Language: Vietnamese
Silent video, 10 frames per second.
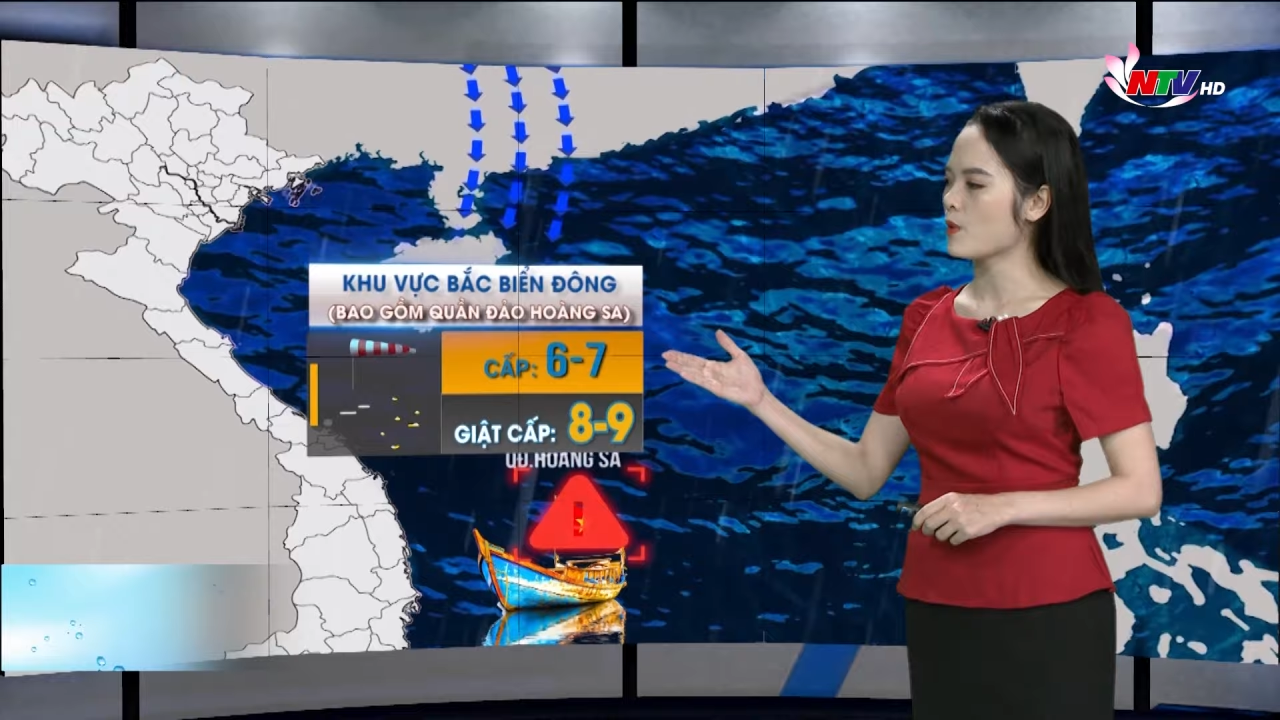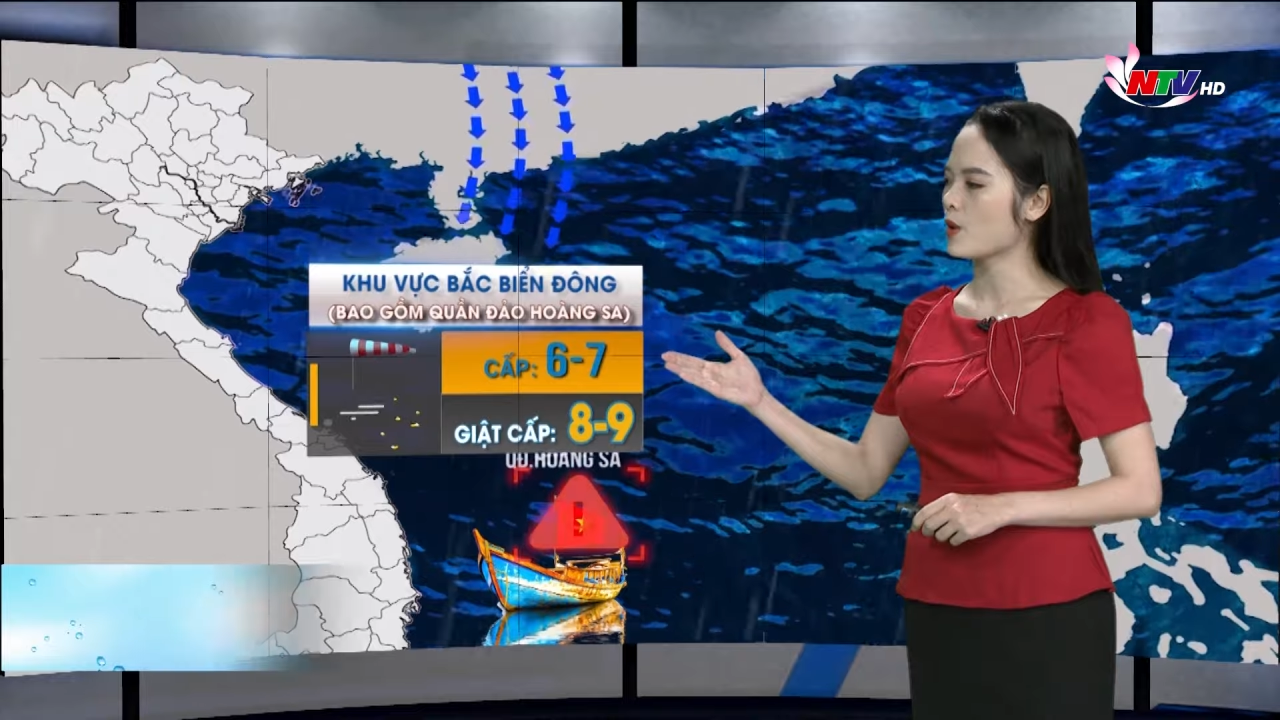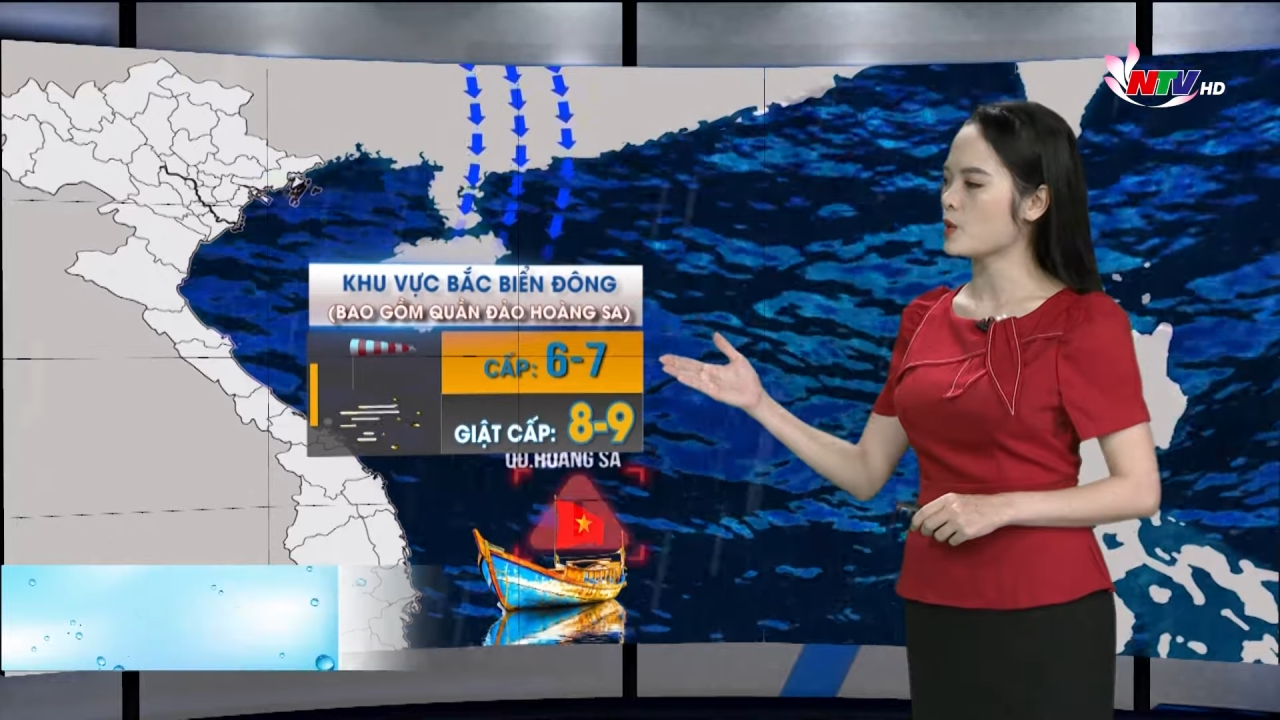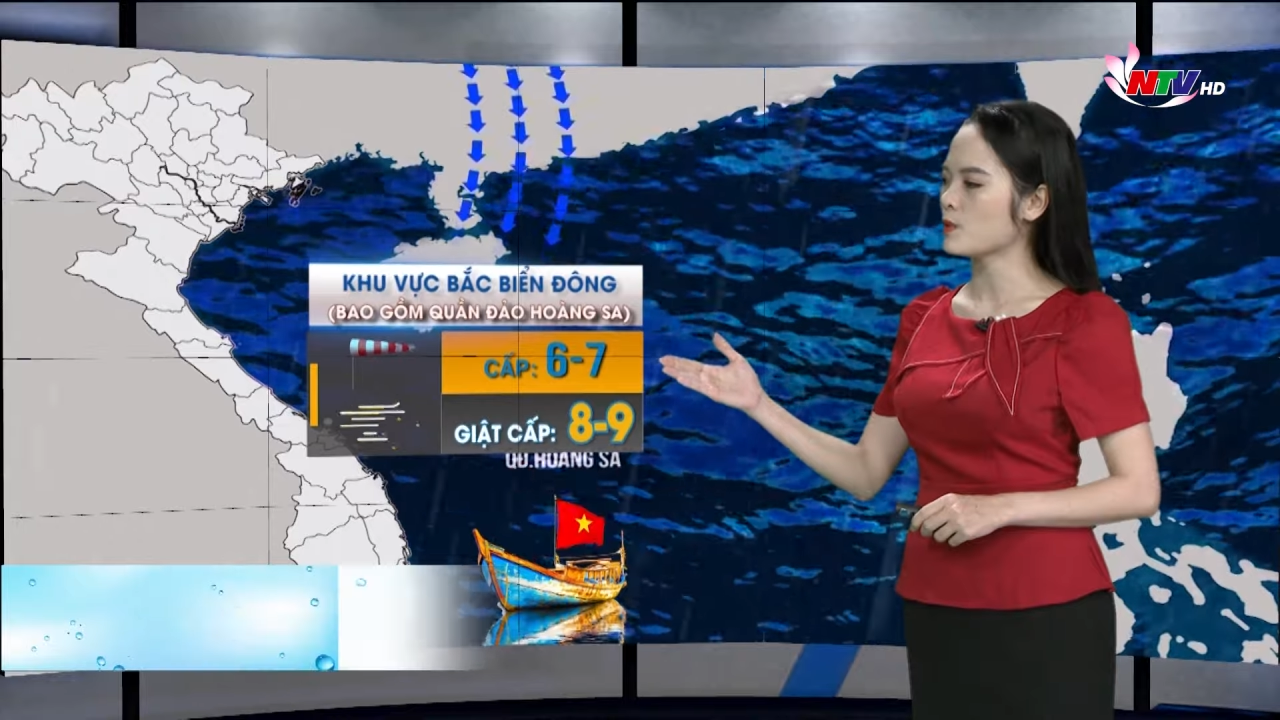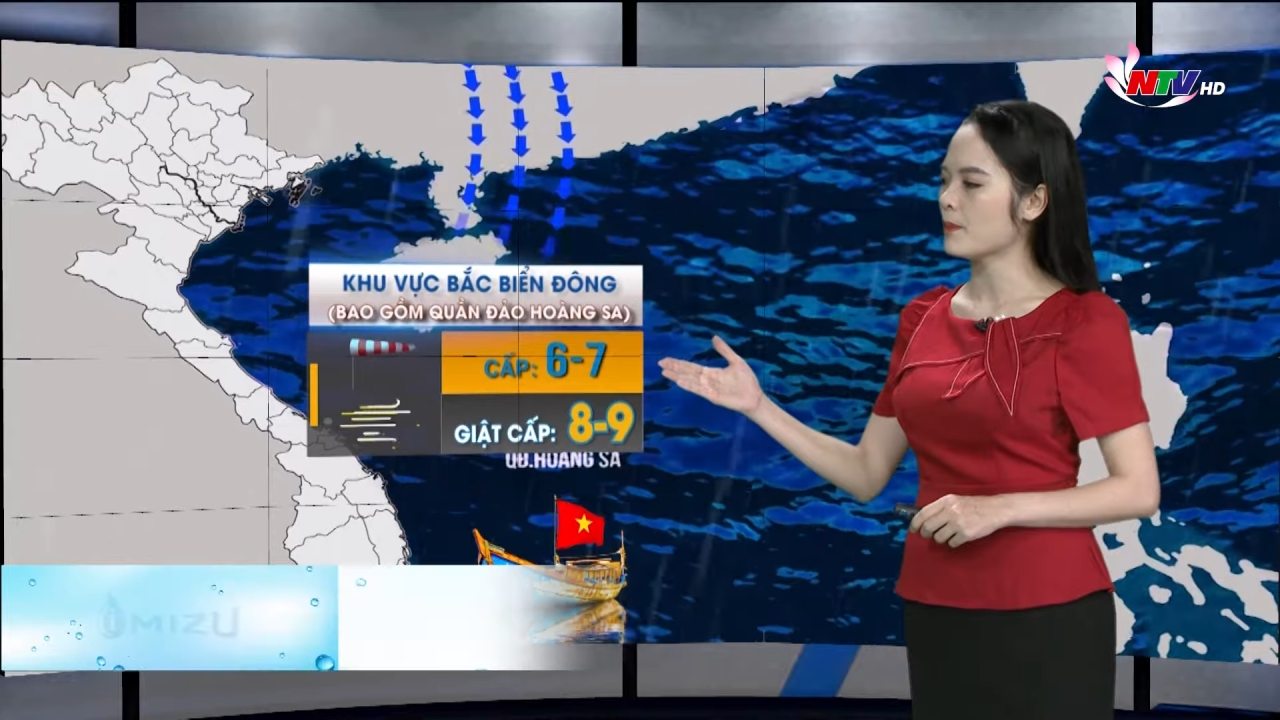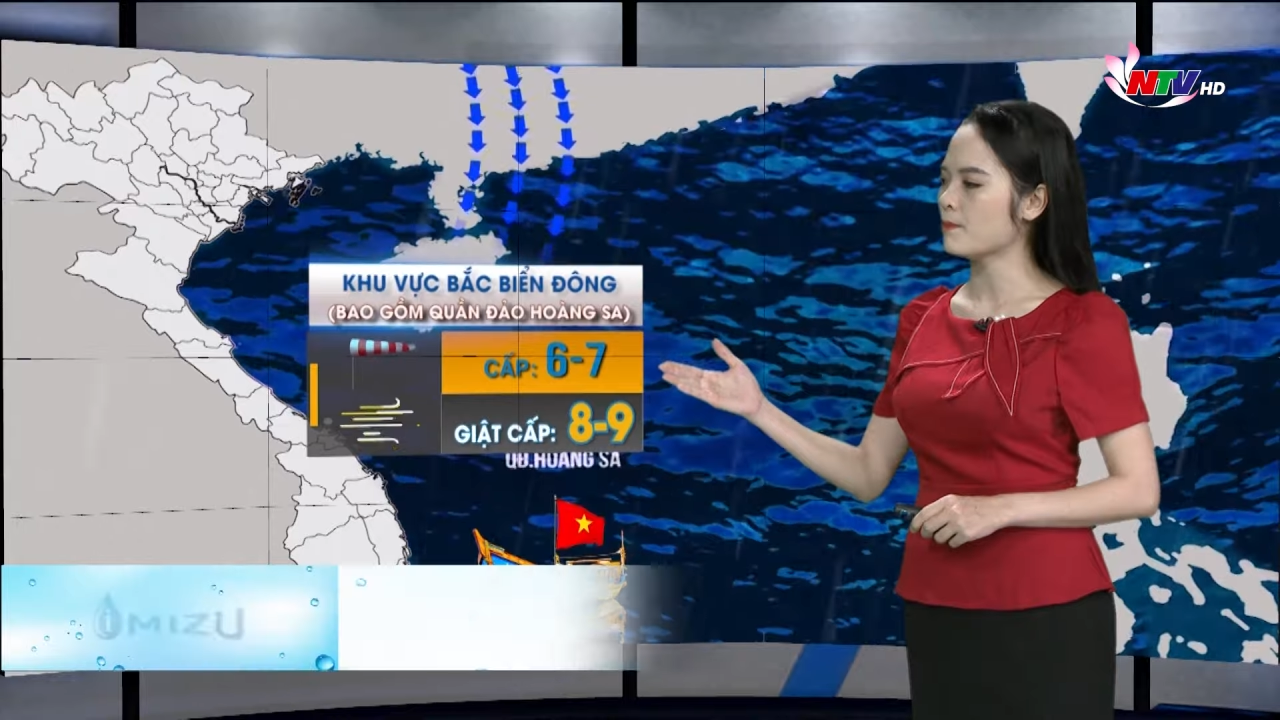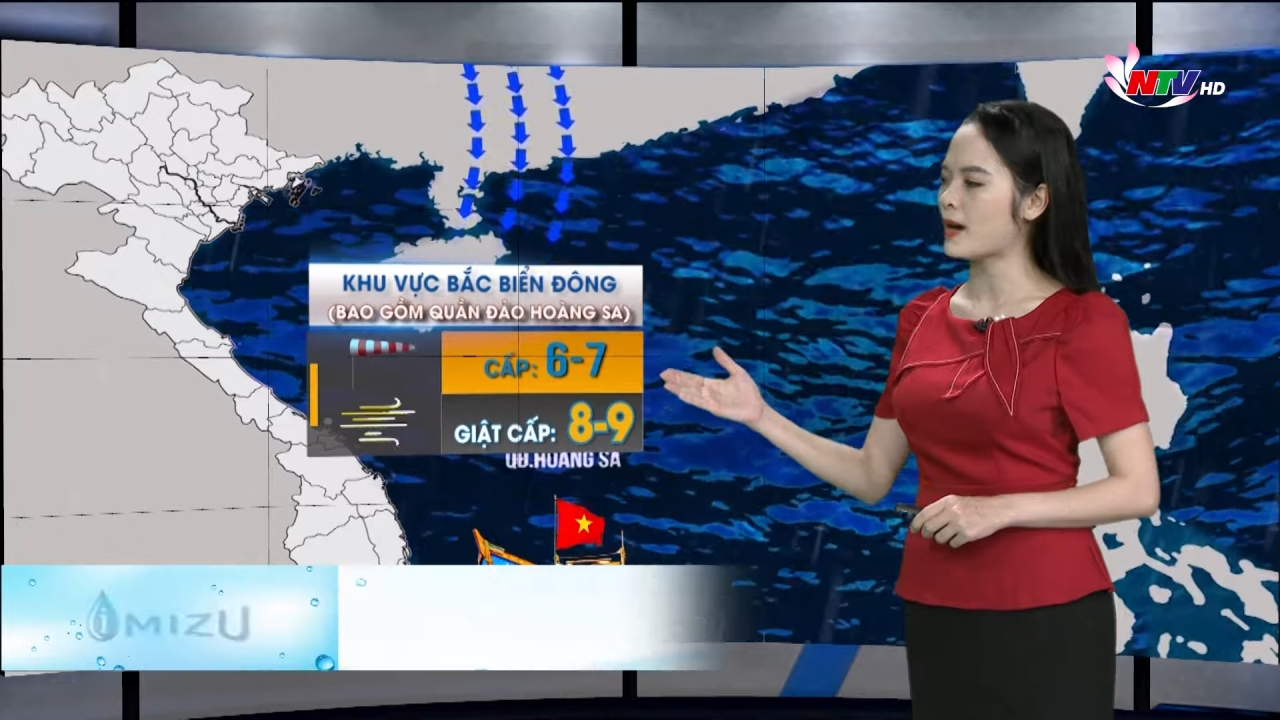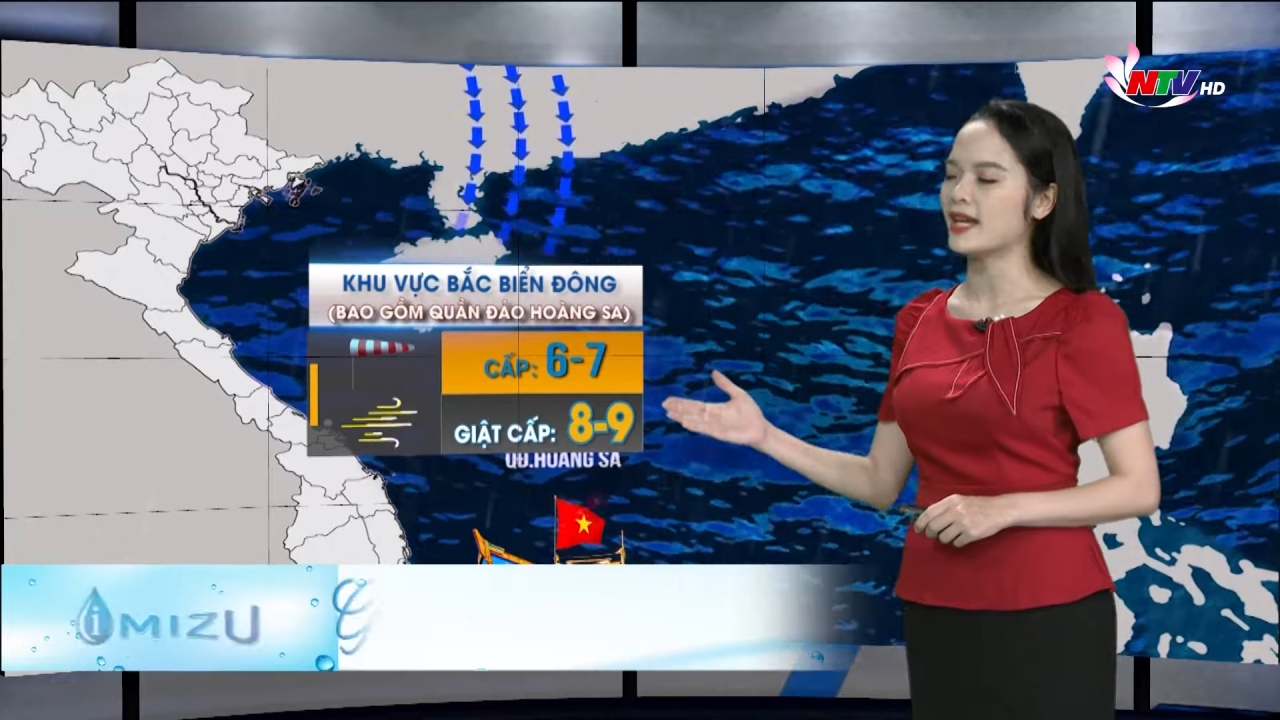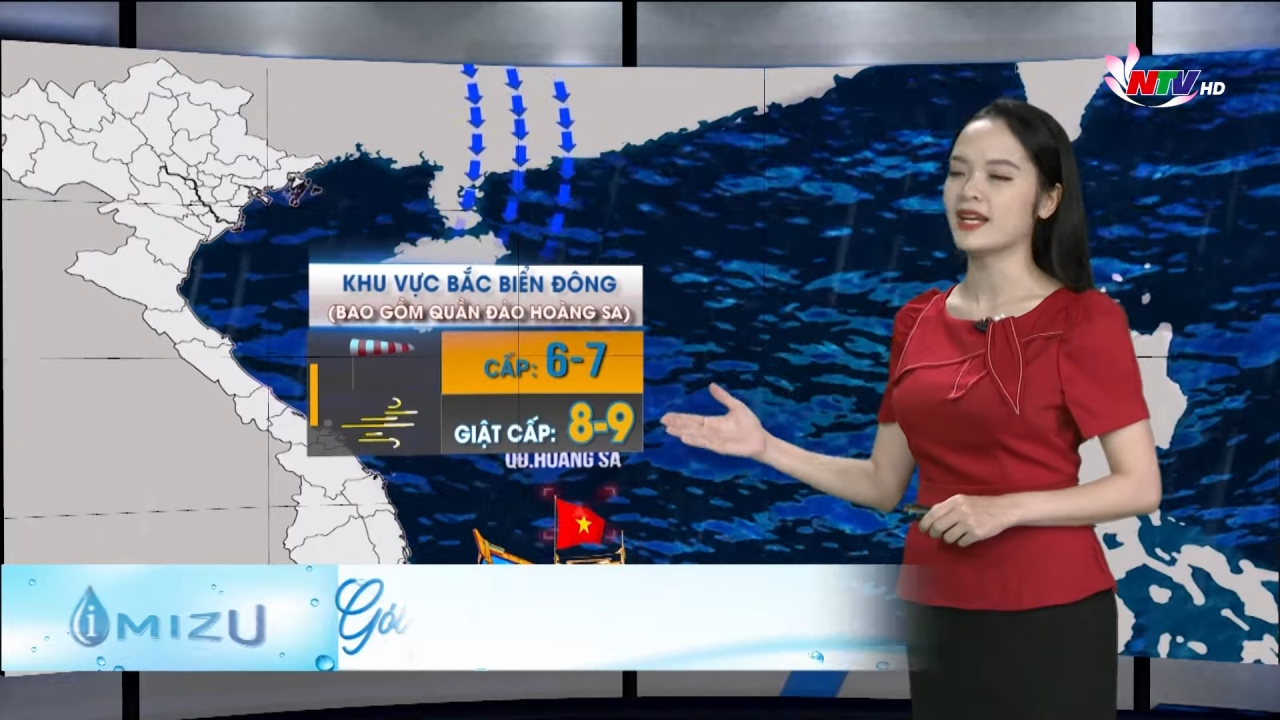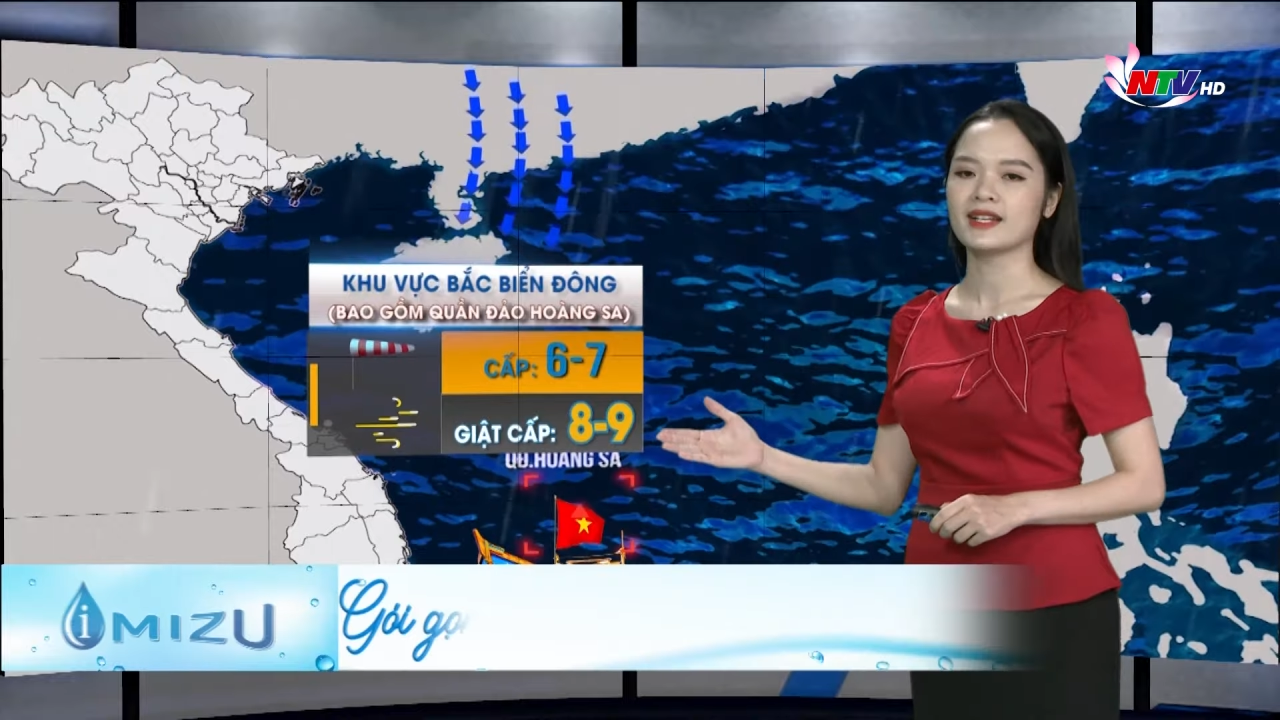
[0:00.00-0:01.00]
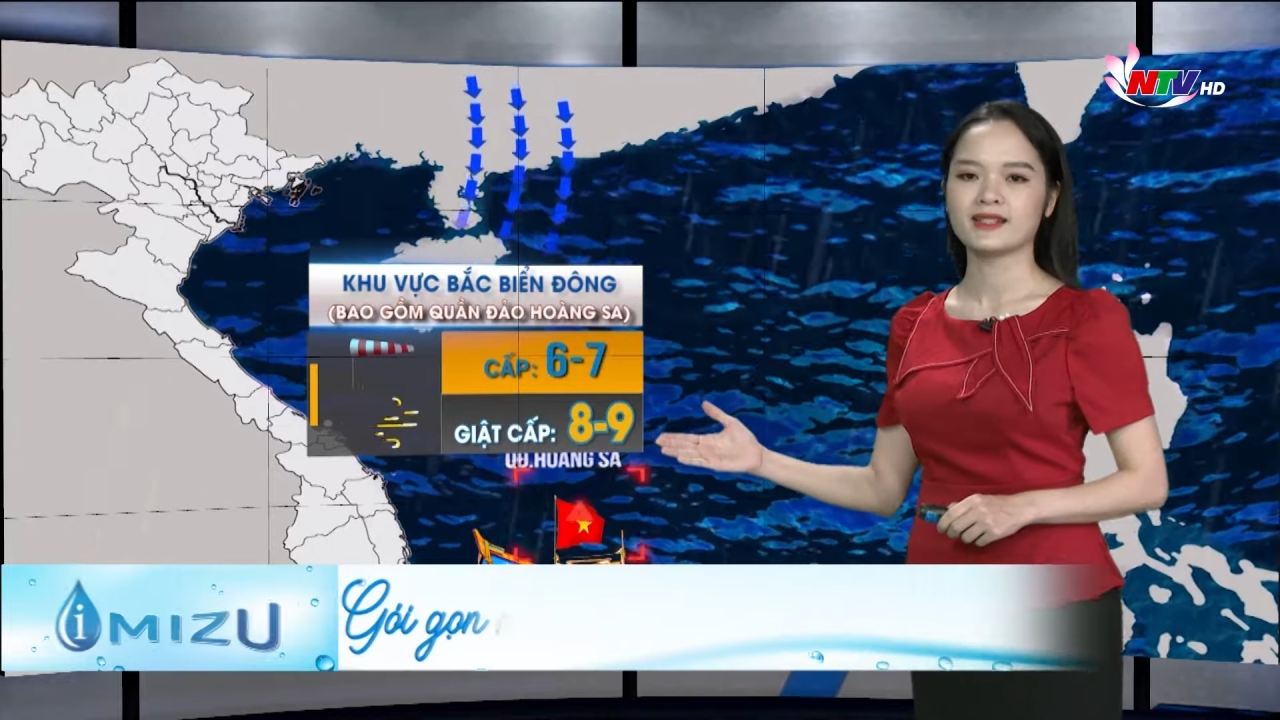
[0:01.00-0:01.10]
có lúc cấp 7,